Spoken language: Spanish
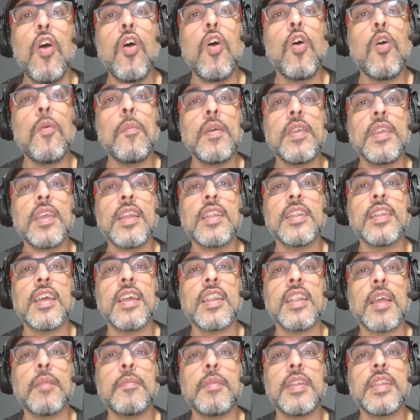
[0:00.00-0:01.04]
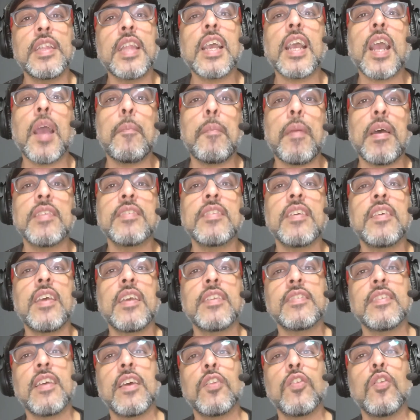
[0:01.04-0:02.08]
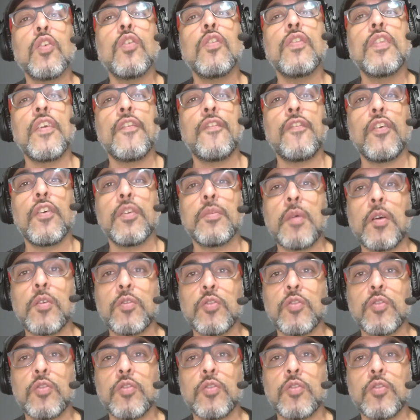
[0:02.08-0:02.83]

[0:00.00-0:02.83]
o mediante herramientas capaces de hacerlo de forma